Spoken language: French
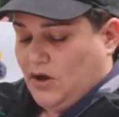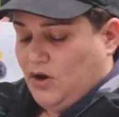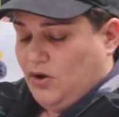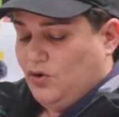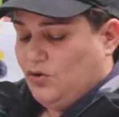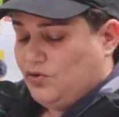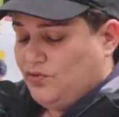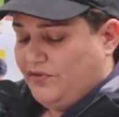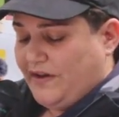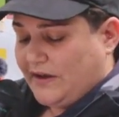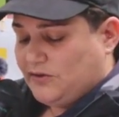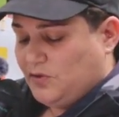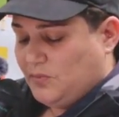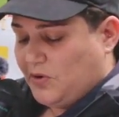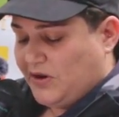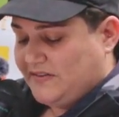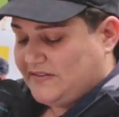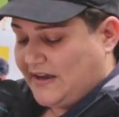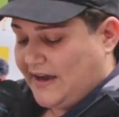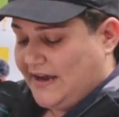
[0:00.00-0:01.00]
Le
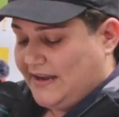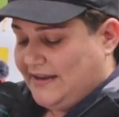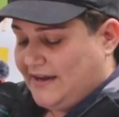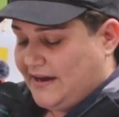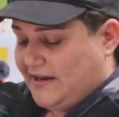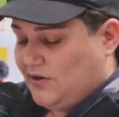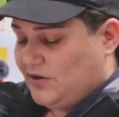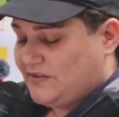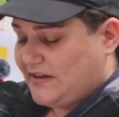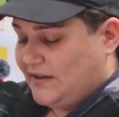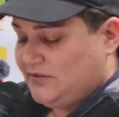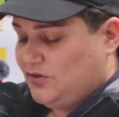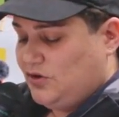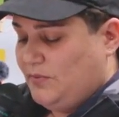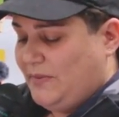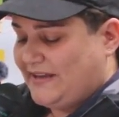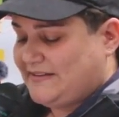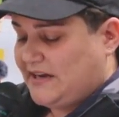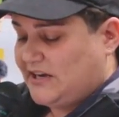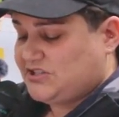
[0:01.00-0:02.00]
gouvernement israélien est en train de
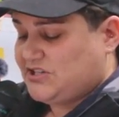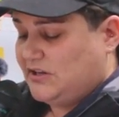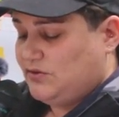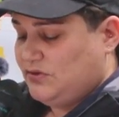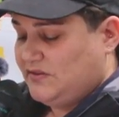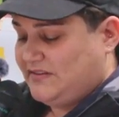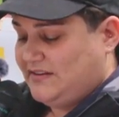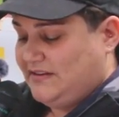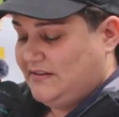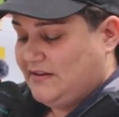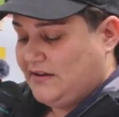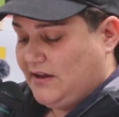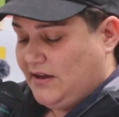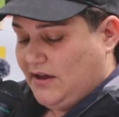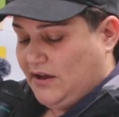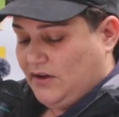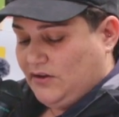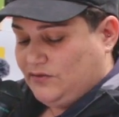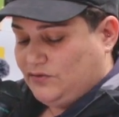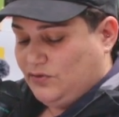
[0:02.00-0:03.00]
commettre un génocide,
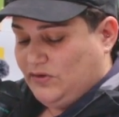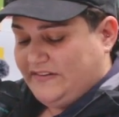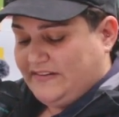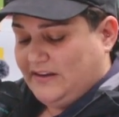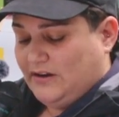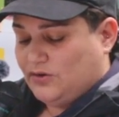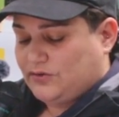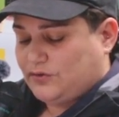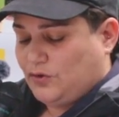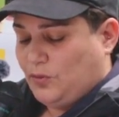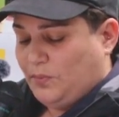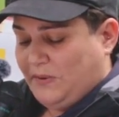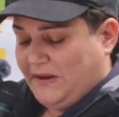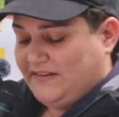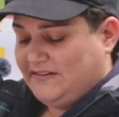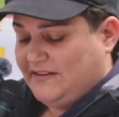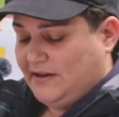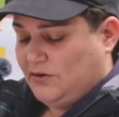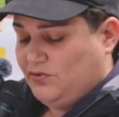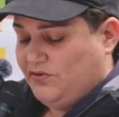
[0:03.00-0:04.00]
sous le silence
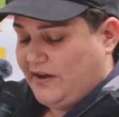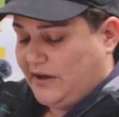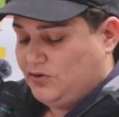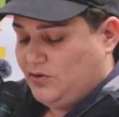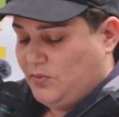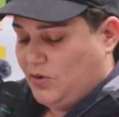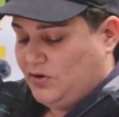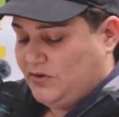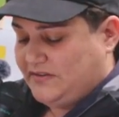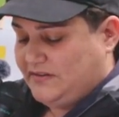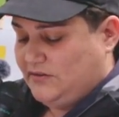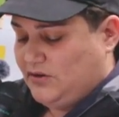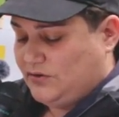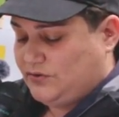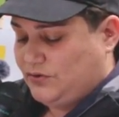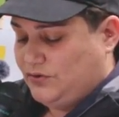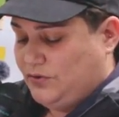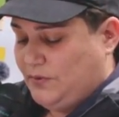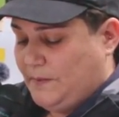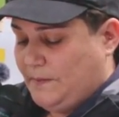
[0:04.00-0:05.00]
complice des gouvernements
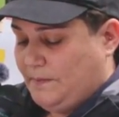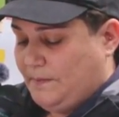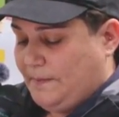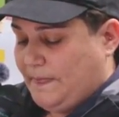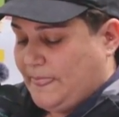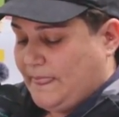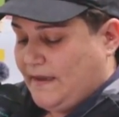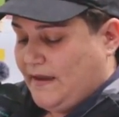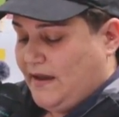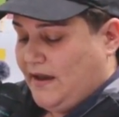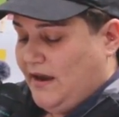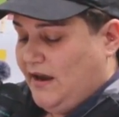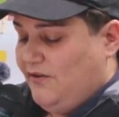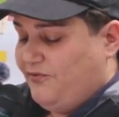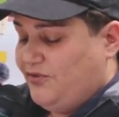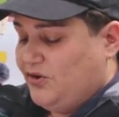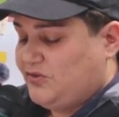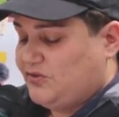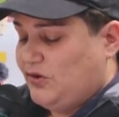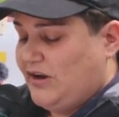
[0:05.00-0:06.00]
occidentaux.
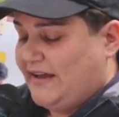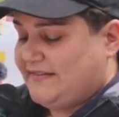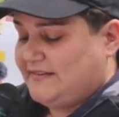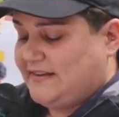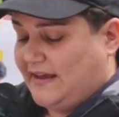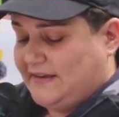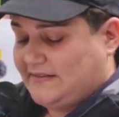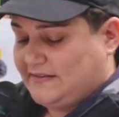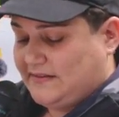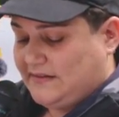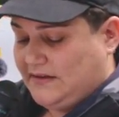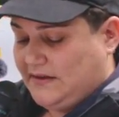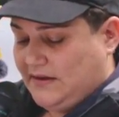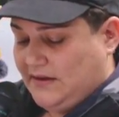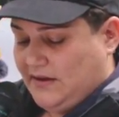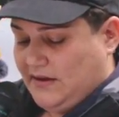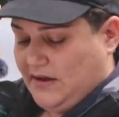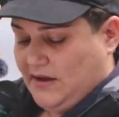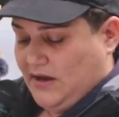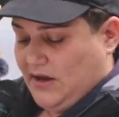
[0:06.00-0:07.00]
Il faut que cela cesse.
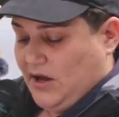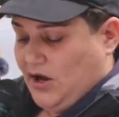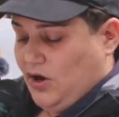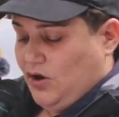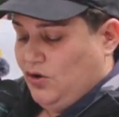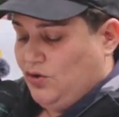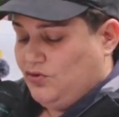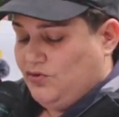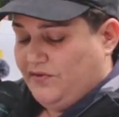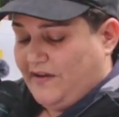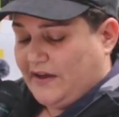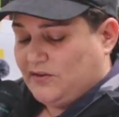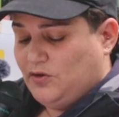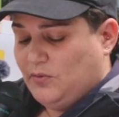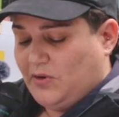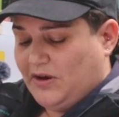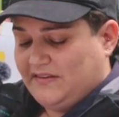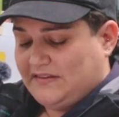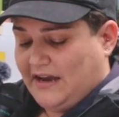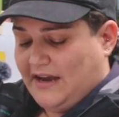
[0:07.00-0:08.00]
Le
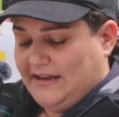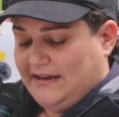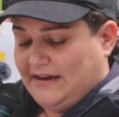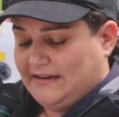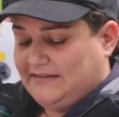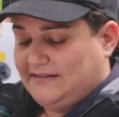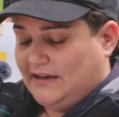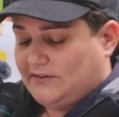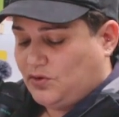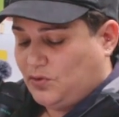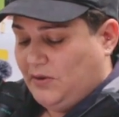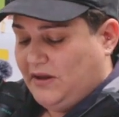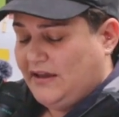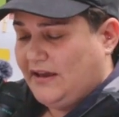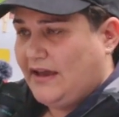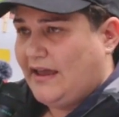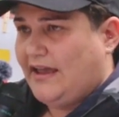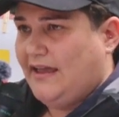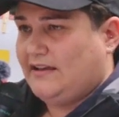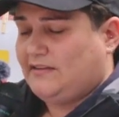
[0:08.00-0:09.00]
gouvernement israélien
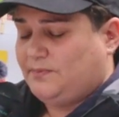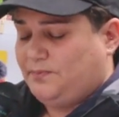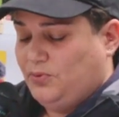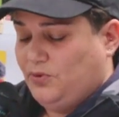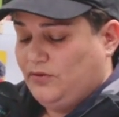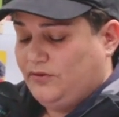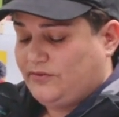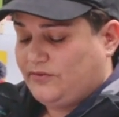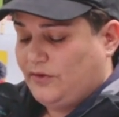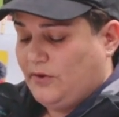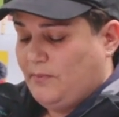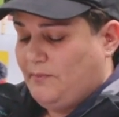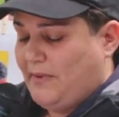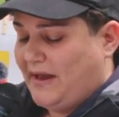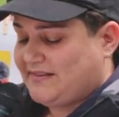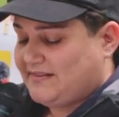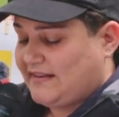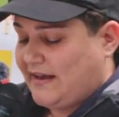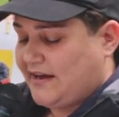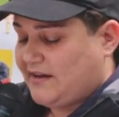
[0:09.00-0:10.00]
détruit, expulse,
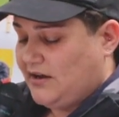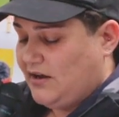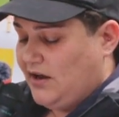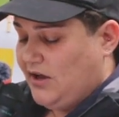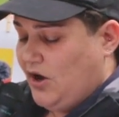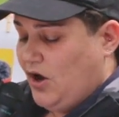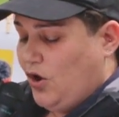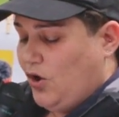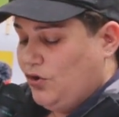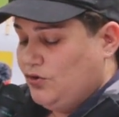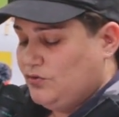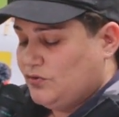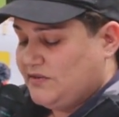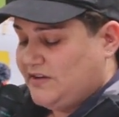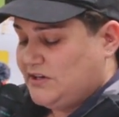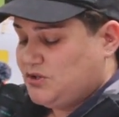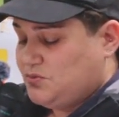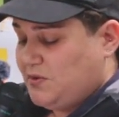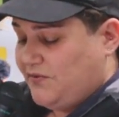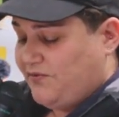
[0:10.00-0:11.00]
massacre au nom
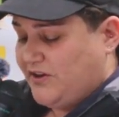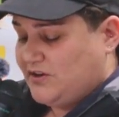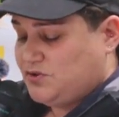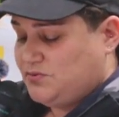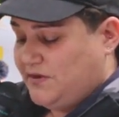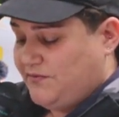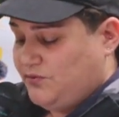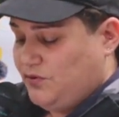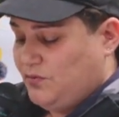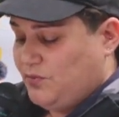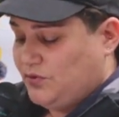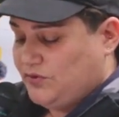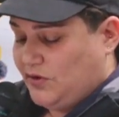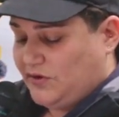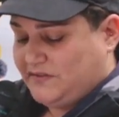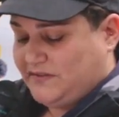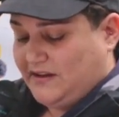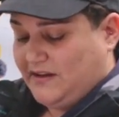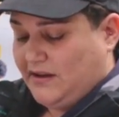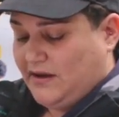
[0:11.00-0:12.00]
des juifs et juives du monde
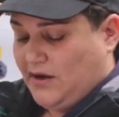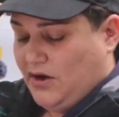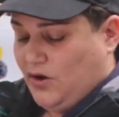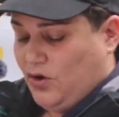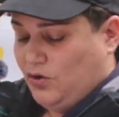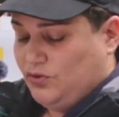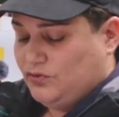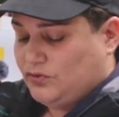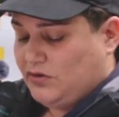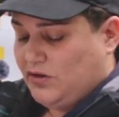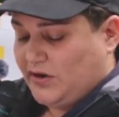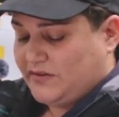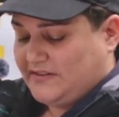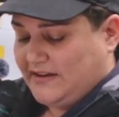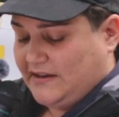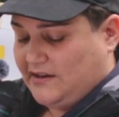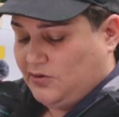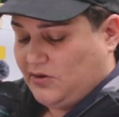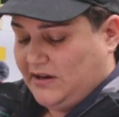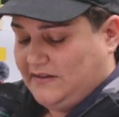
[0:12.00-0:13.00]
entier, au nom de leur
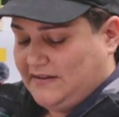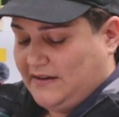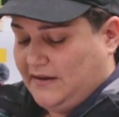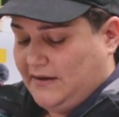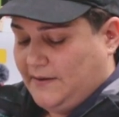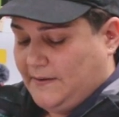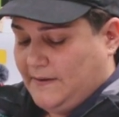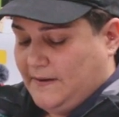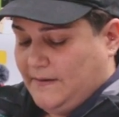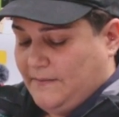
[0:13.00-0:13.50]
sécurité,